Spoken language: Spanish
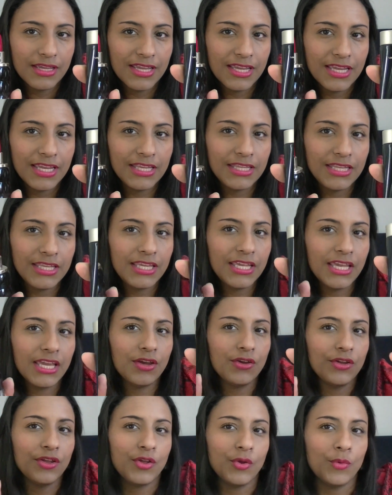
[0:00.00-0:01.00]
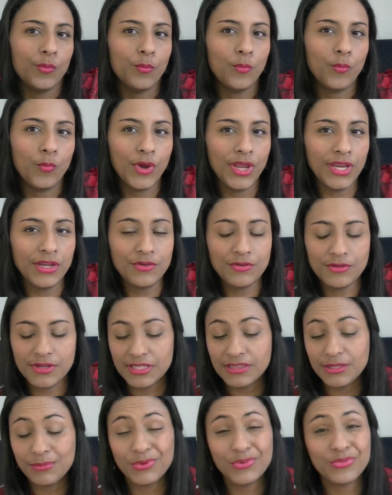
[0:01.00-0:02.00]
Y dije, bueno,
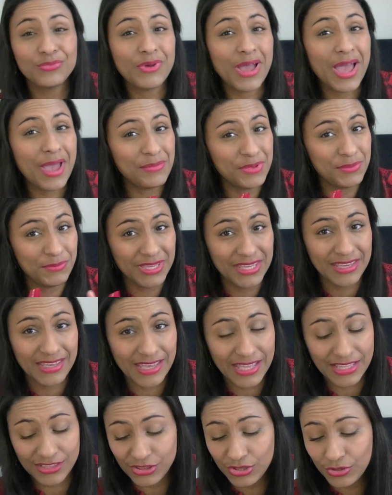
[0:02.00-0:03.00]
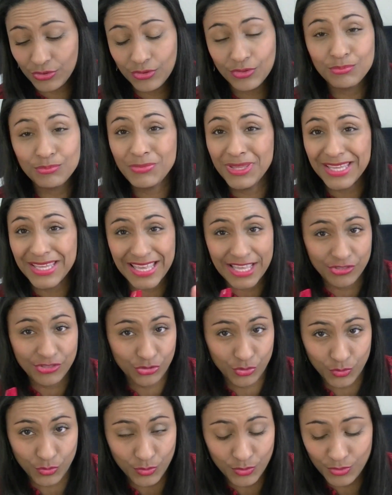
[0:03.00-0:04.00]
este perfume a mí me, me
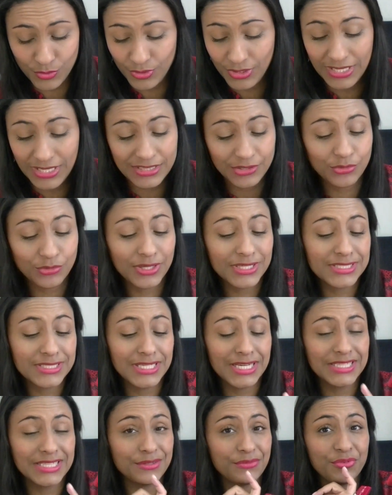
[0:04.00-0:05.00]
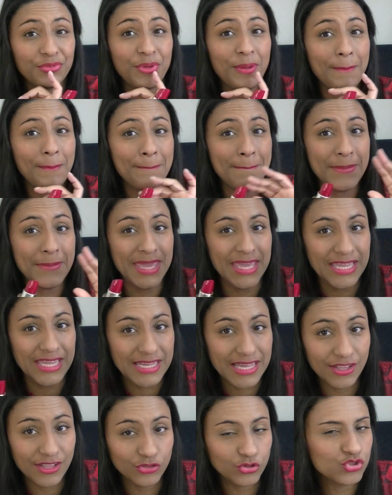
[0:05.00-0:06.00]
encantó. Les tengo que decir que este perfume me
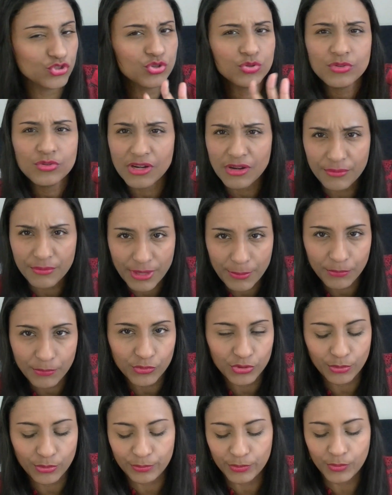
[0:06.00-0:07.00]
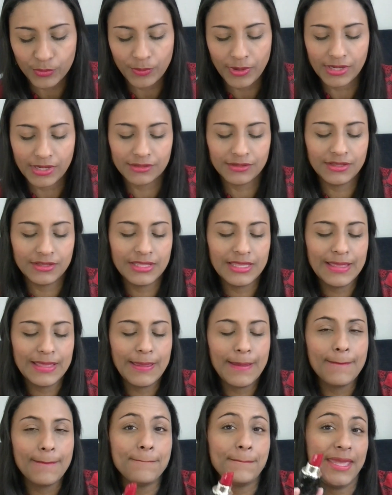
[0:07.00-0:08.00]
encantó. Yo nunca lo había podido probar,
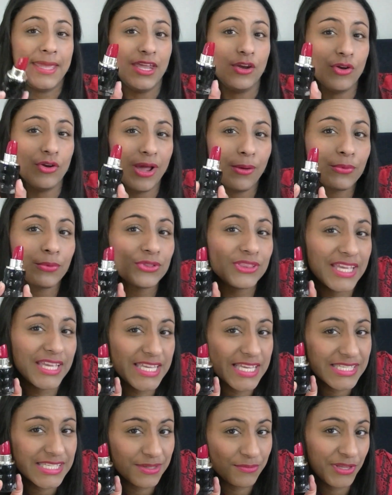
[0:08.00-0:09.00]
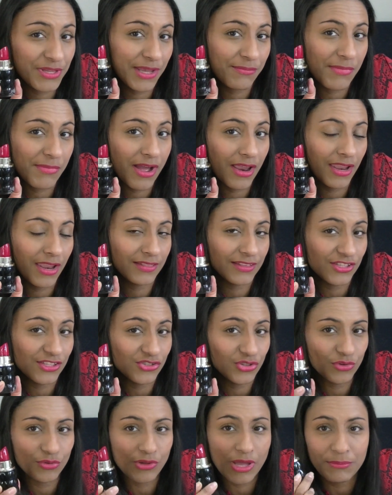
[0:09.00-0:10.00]
pero la botella sí me llamaba la
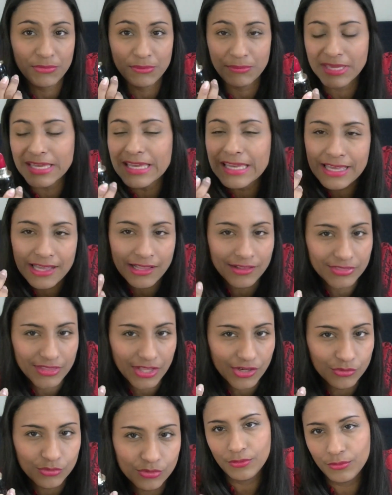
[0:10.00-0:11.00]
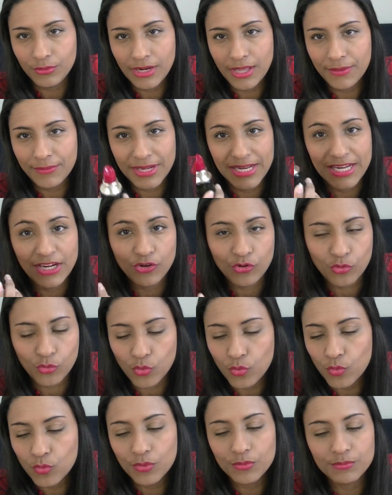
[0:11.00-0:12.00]
atención. A mí me encantan los, labiales
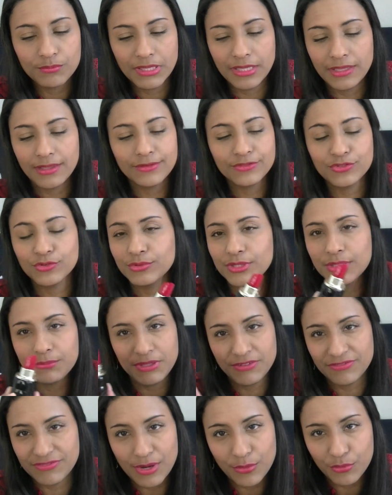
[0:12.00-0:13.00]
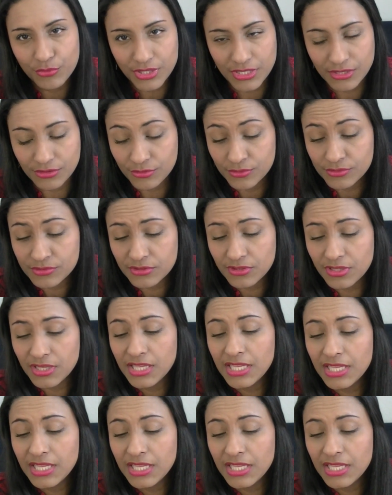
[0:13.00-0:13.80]
rojos, me, son de mis favoritos.